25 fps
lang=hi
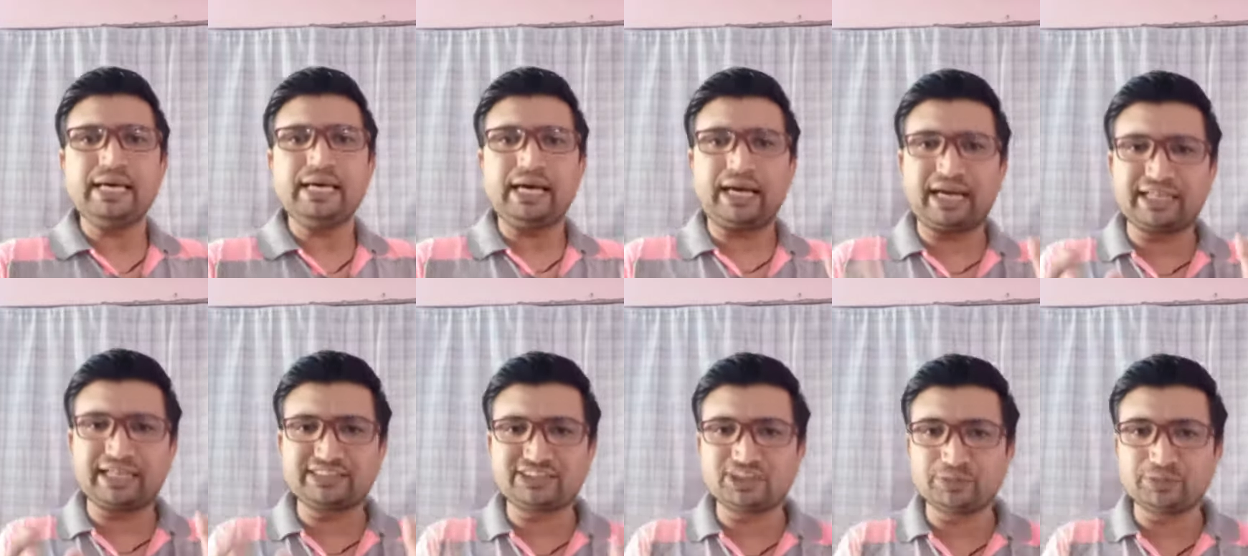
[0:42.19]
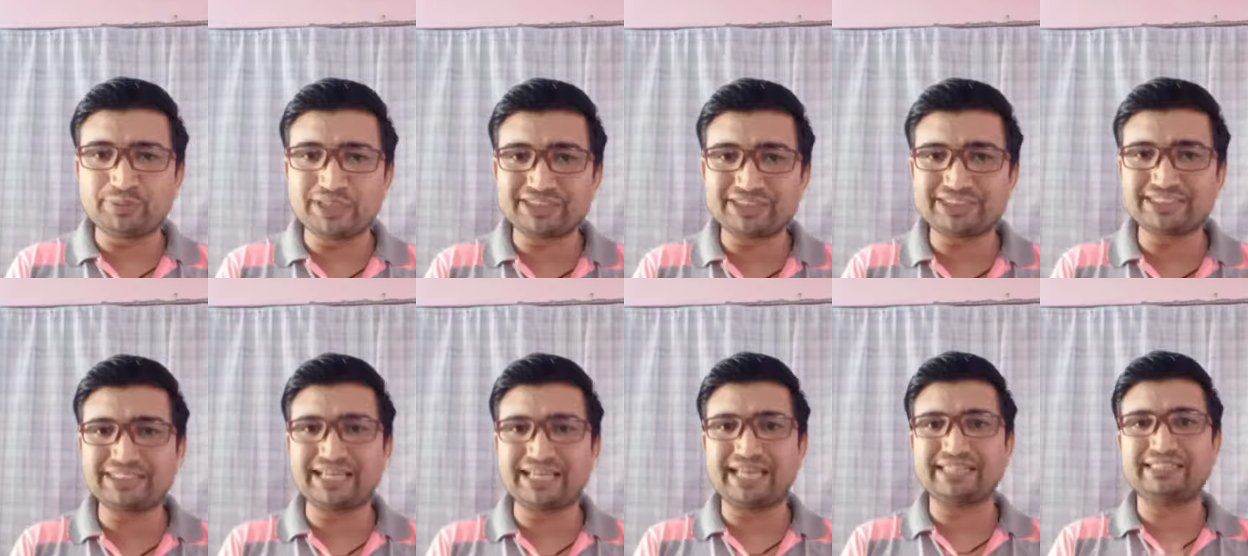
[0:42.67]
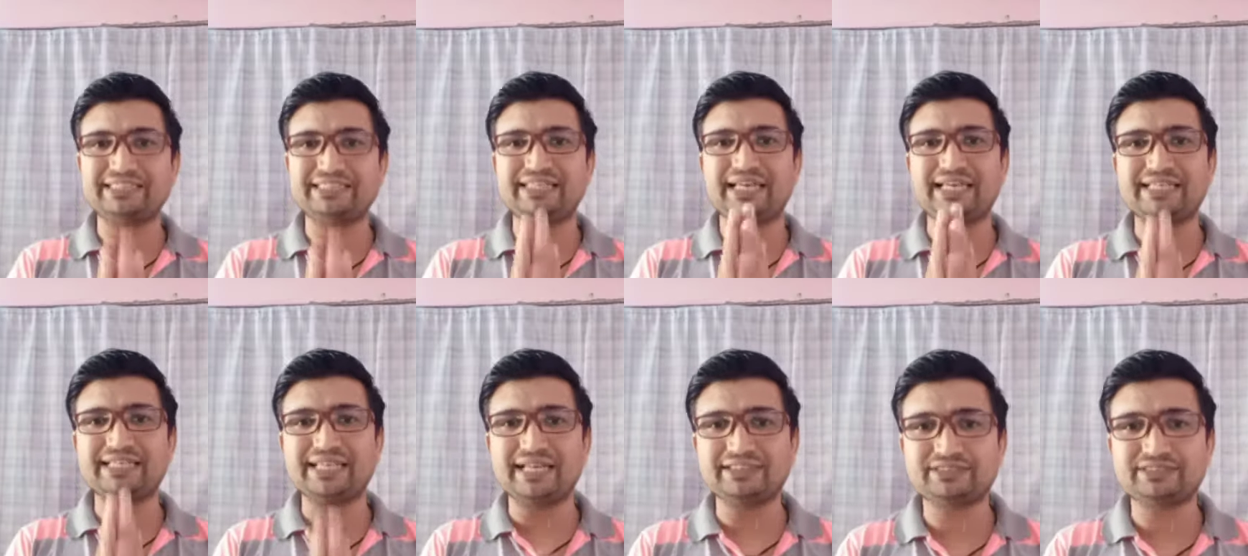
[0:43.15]
अगर सीबीएसई e कहती
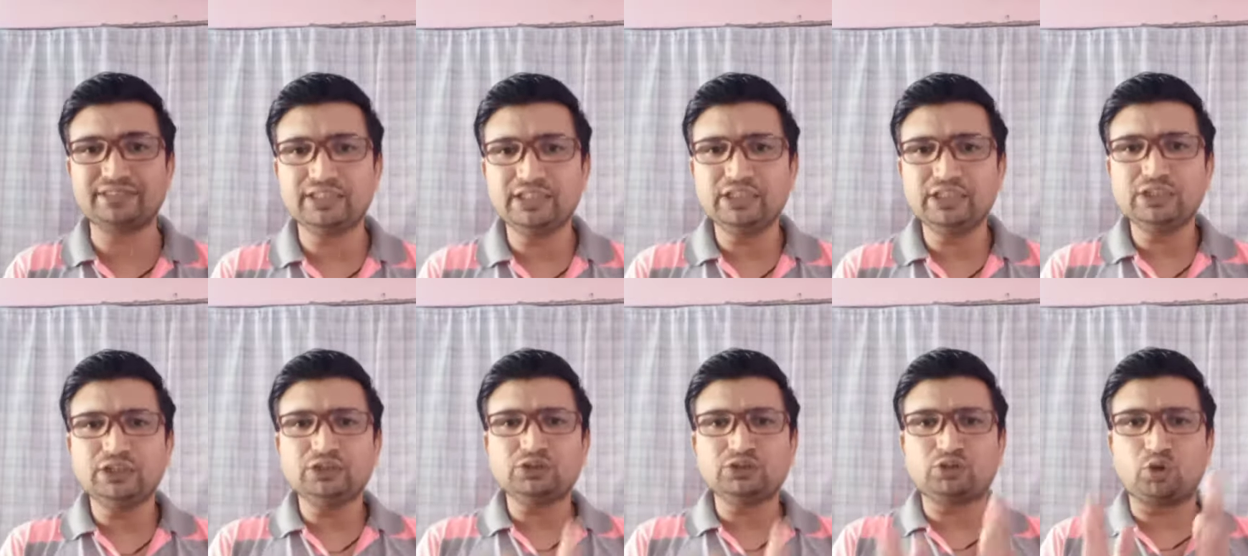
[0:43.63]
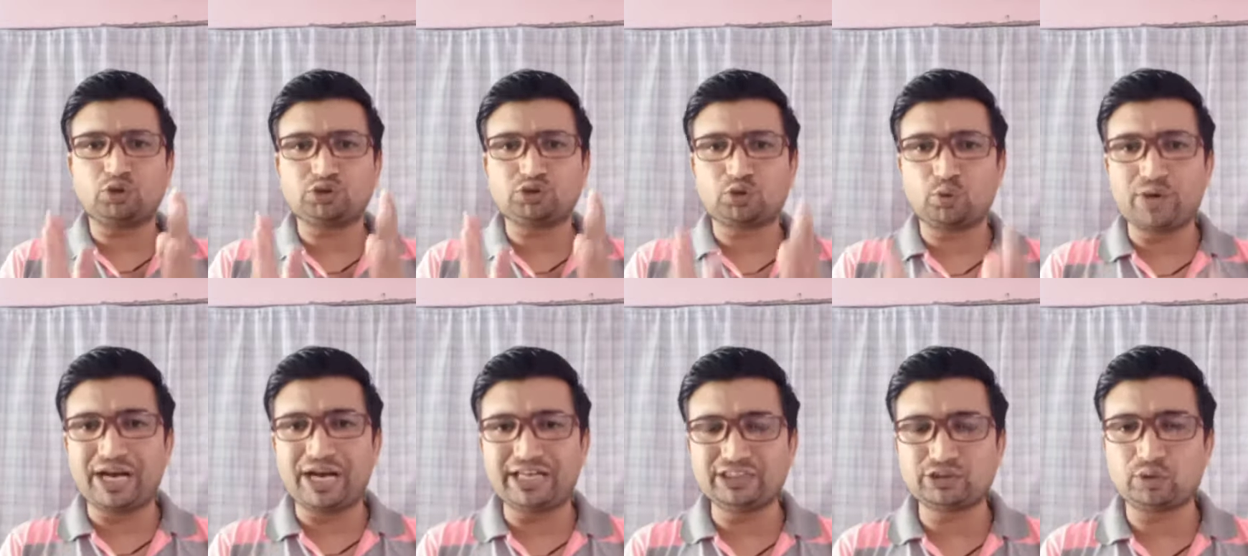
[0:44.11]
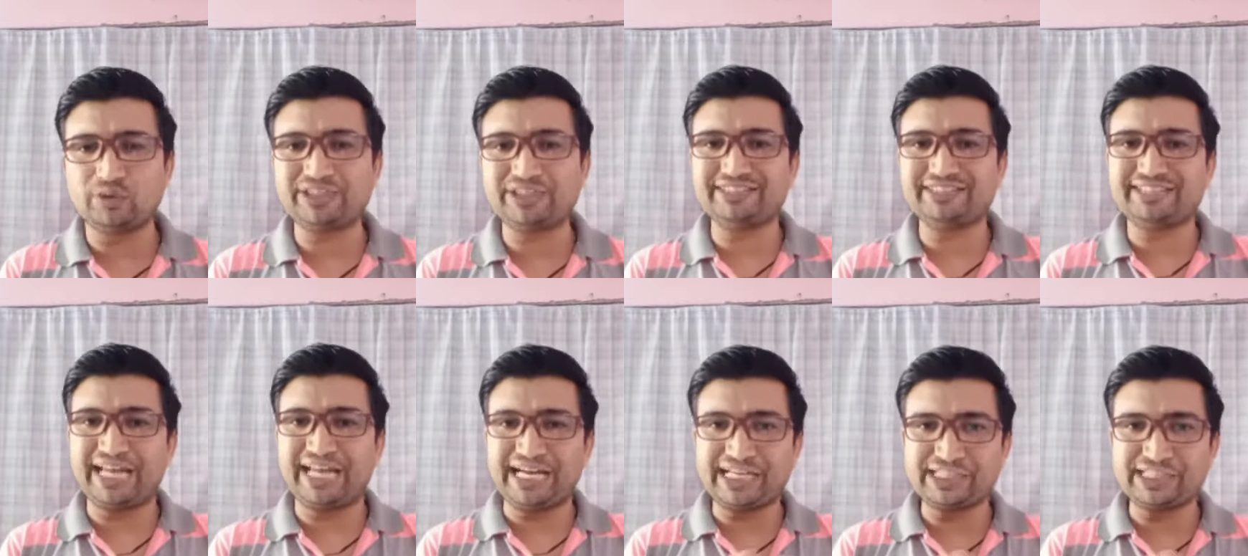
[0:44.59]
है यस तो स्टूडेंट्स को
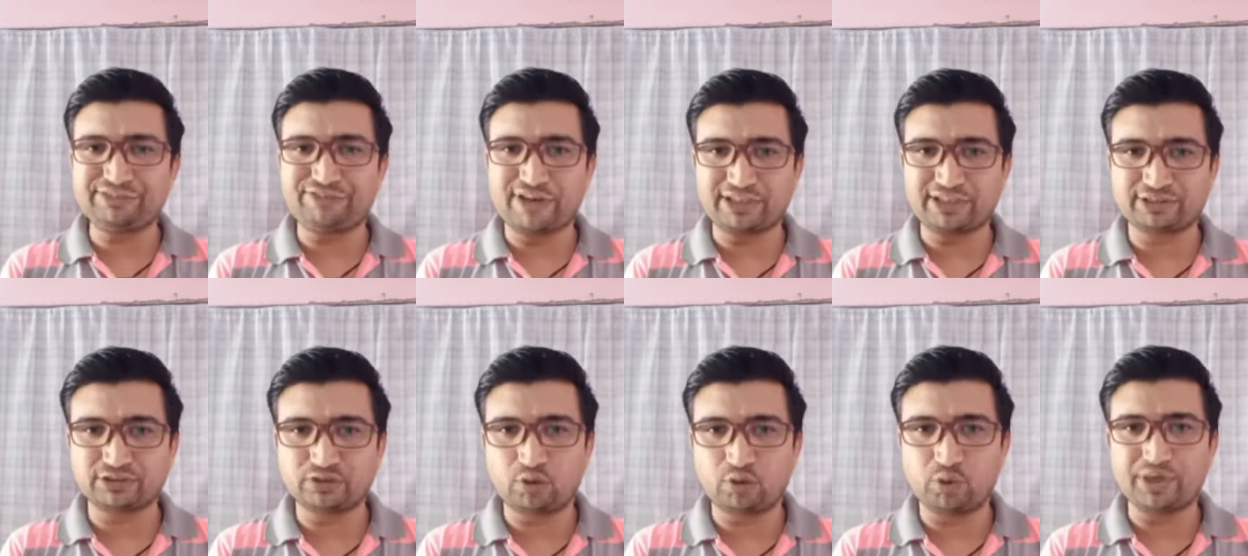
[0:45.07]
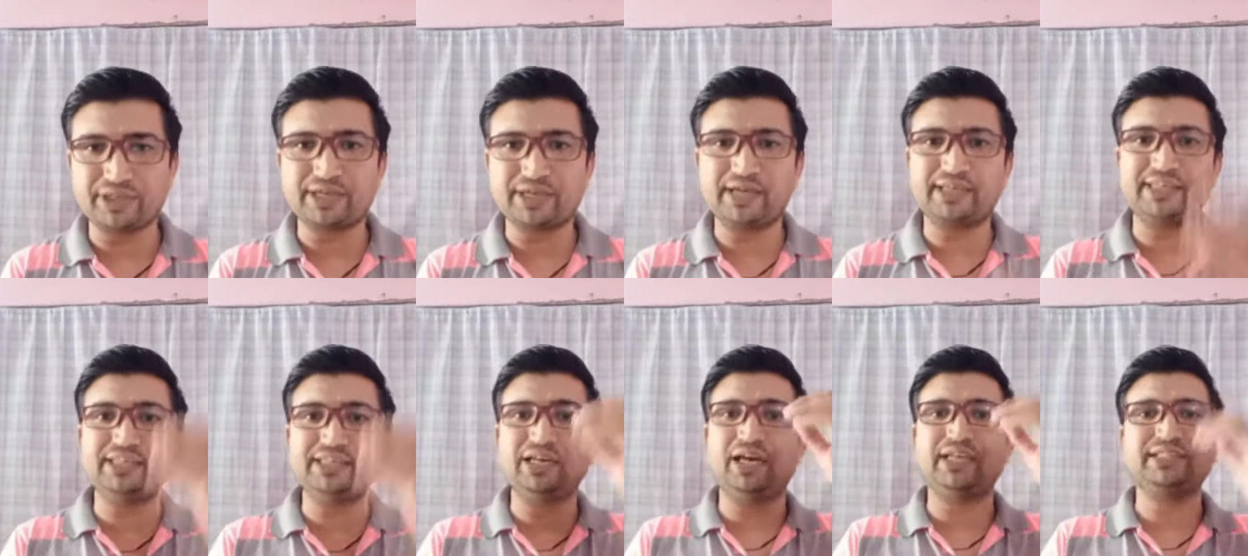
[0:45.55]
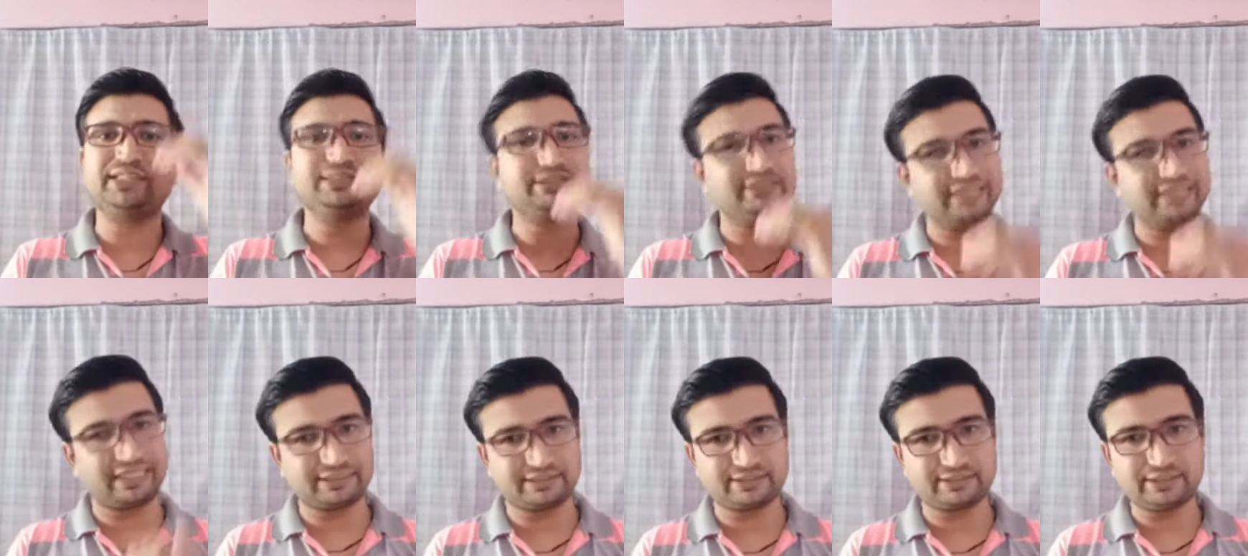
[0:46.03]
ये सेटिस्फेक्शन होएगा कि हाँ
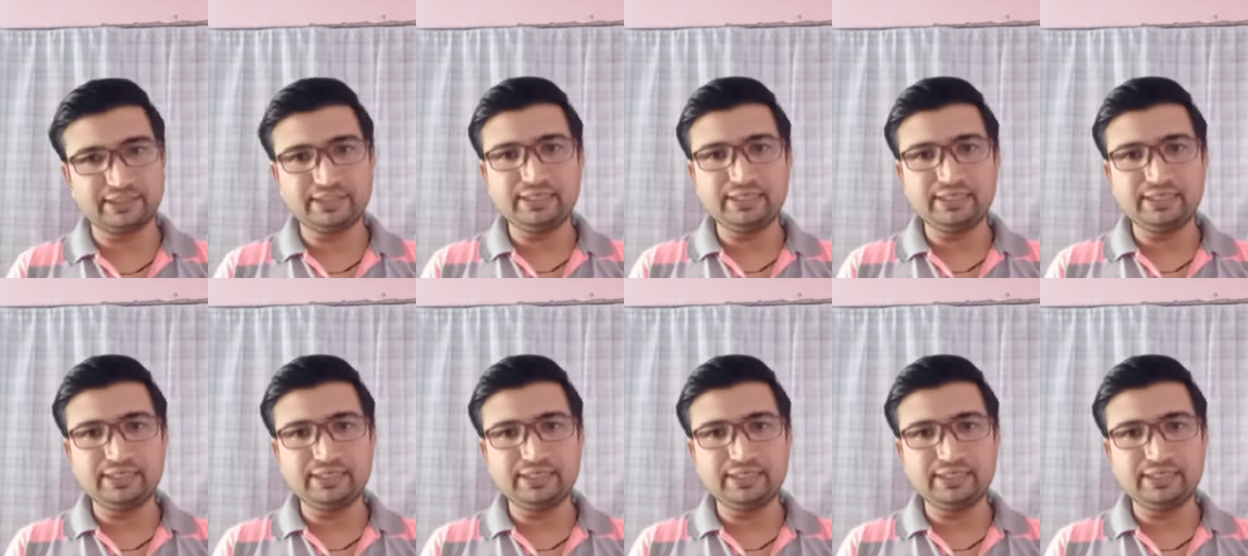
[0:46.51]
यस